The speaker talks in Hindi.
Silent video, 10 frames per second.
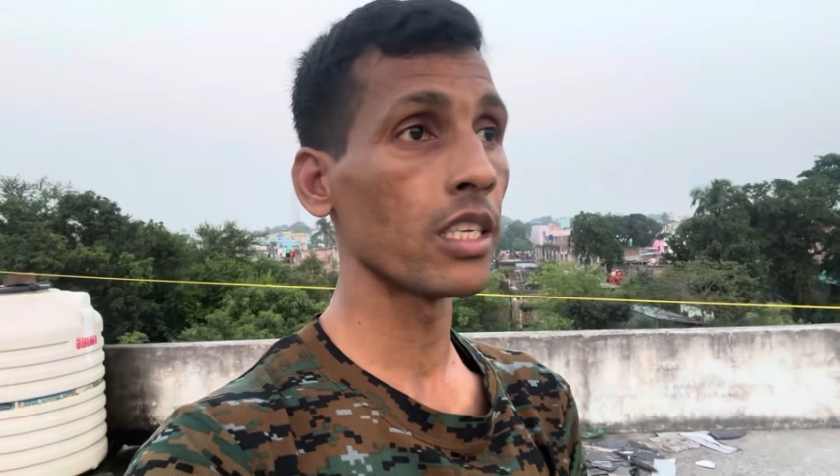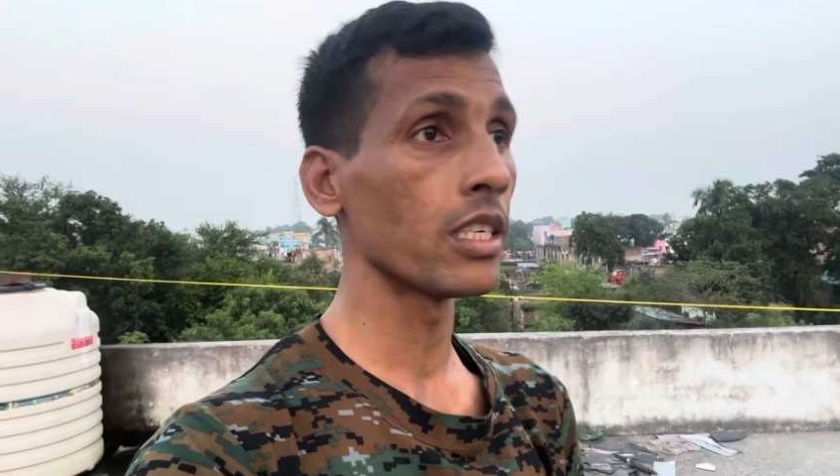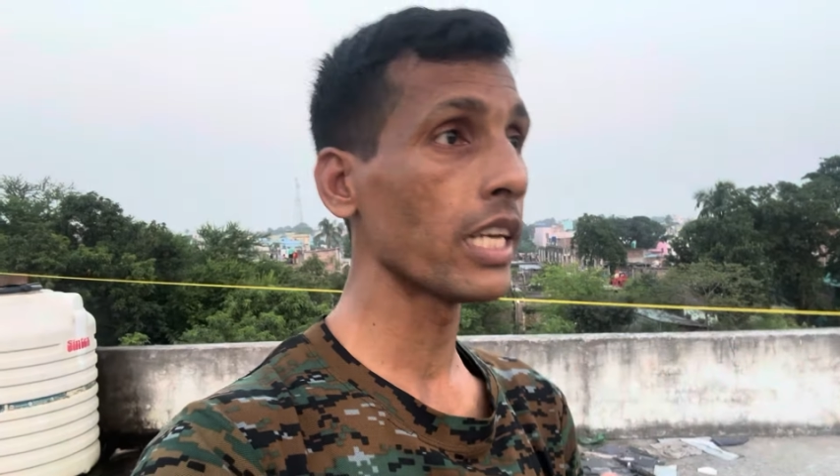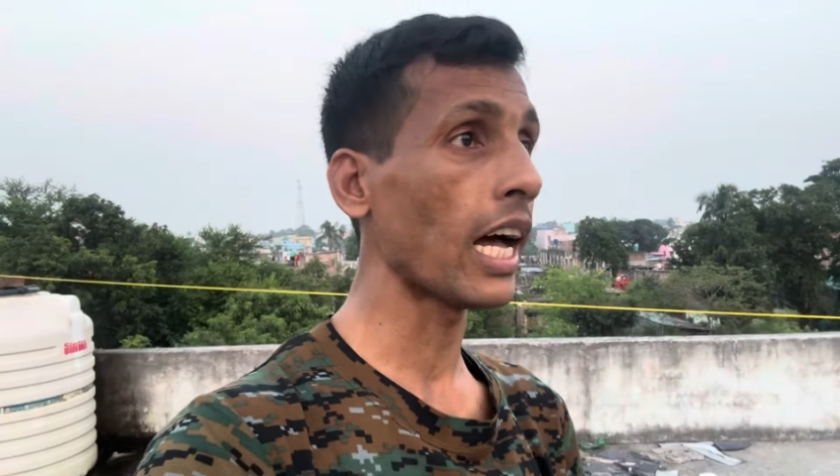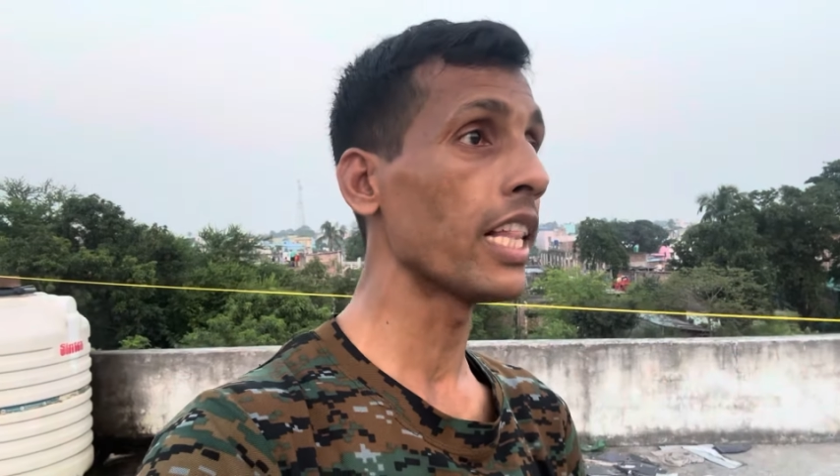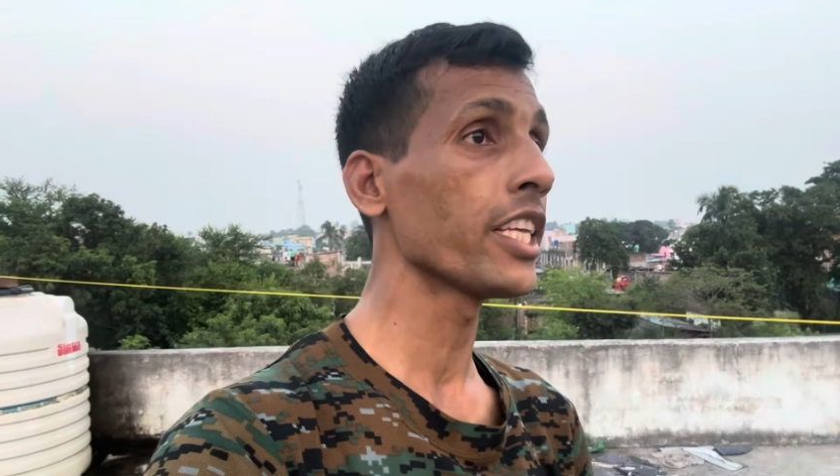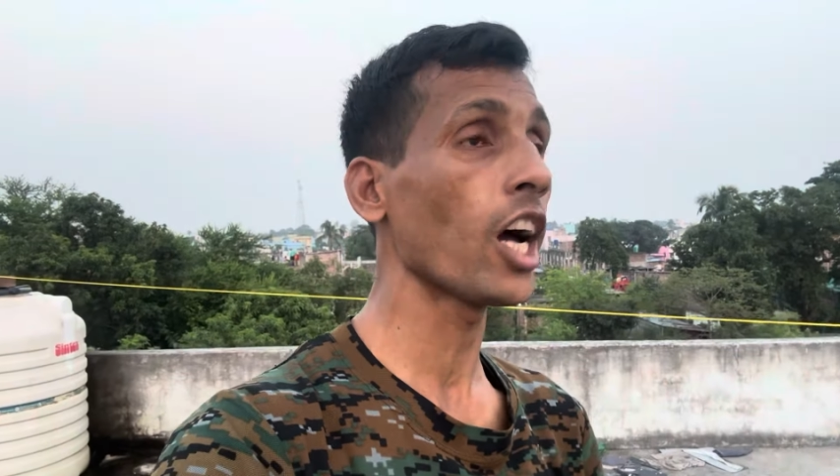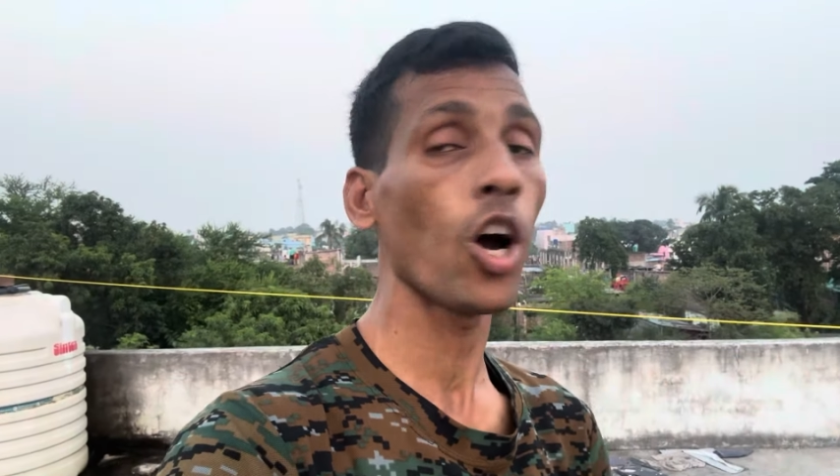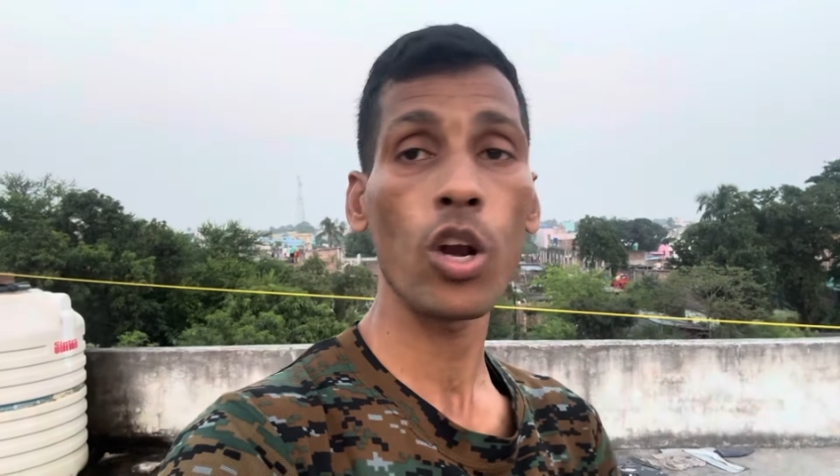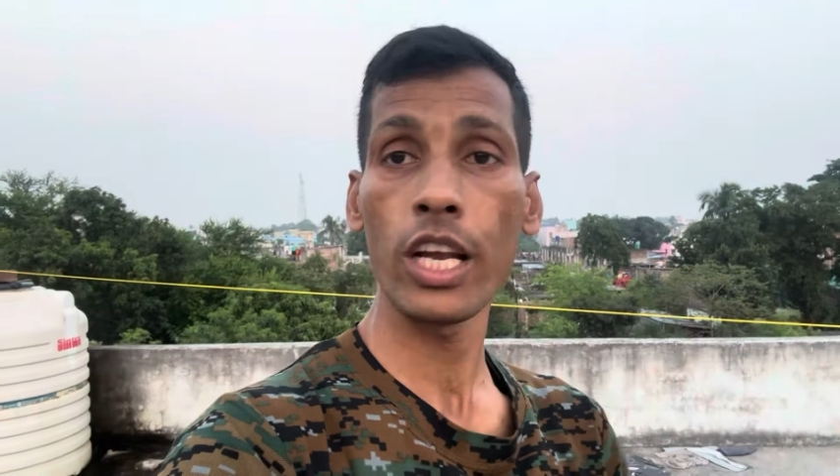निकाल
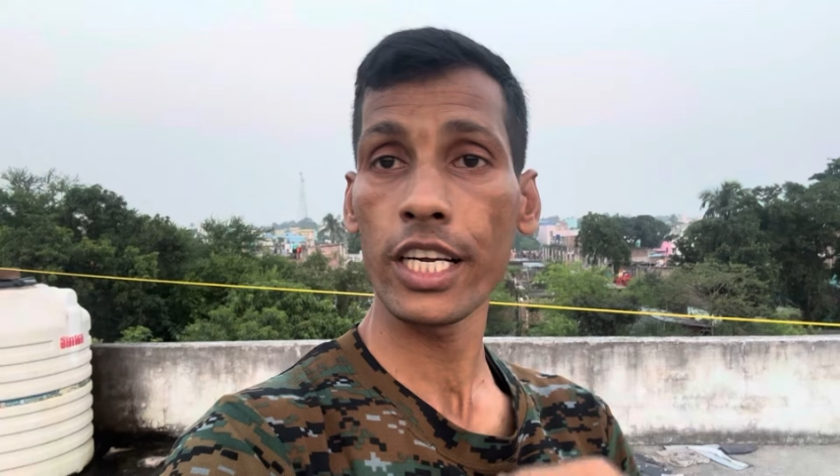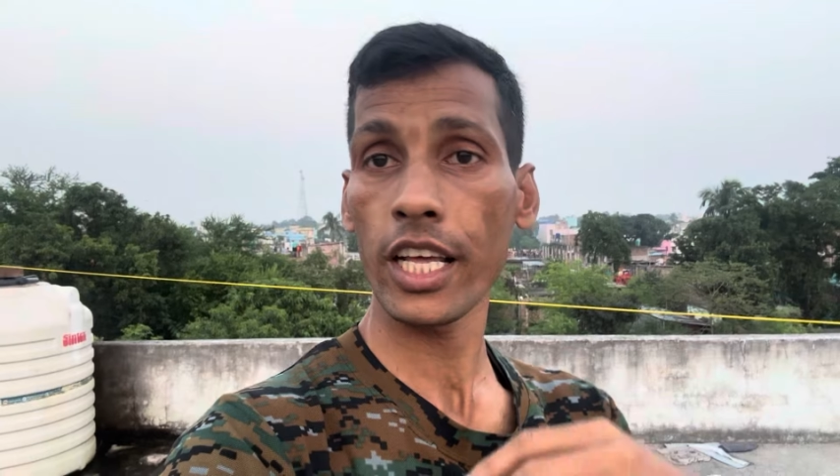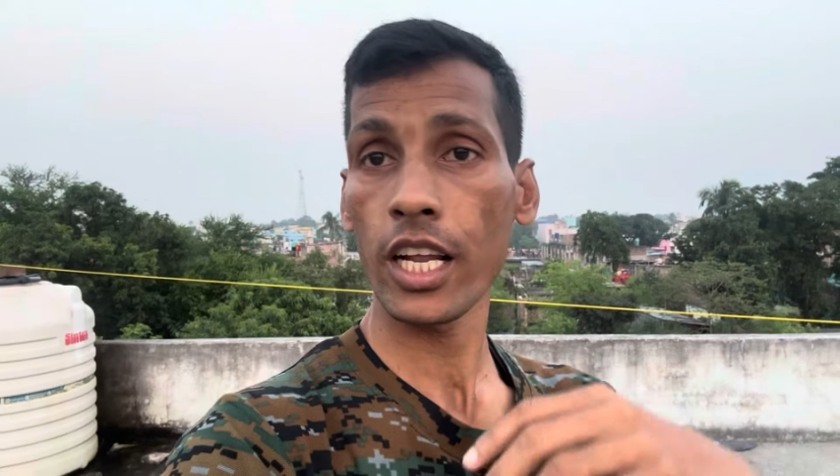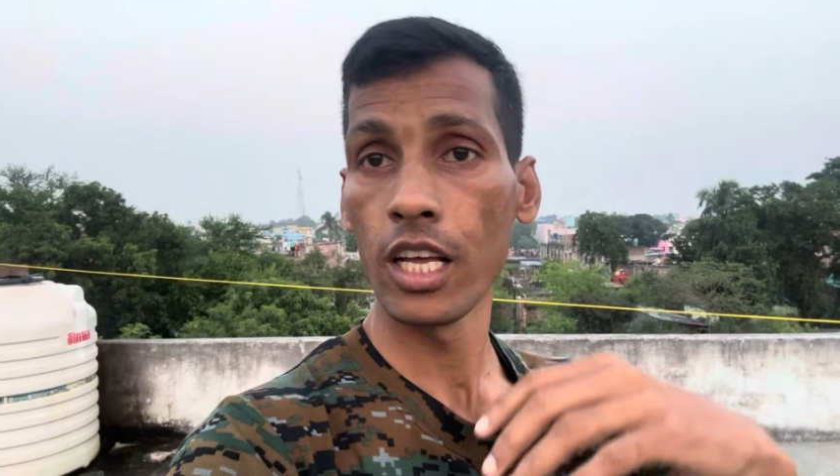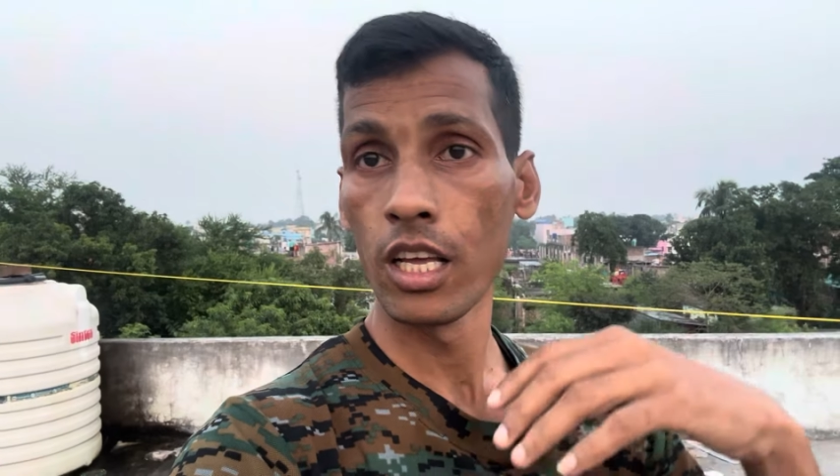दिया और लेटर